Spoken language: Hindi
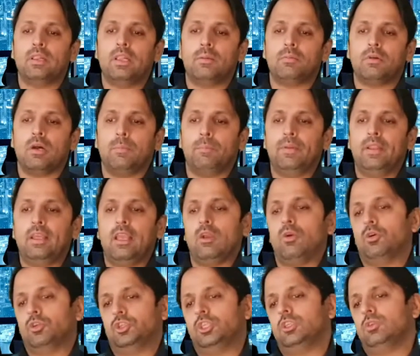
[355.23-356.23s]
मतलब कंपनी की
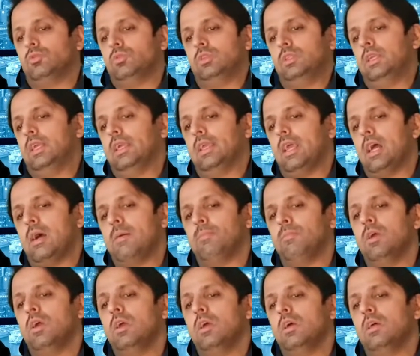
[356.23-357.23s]
कोशिश होती है कि
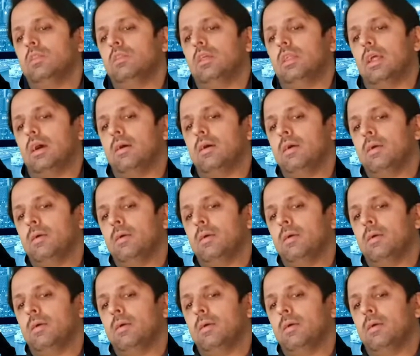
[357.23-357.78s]
हम ज़रा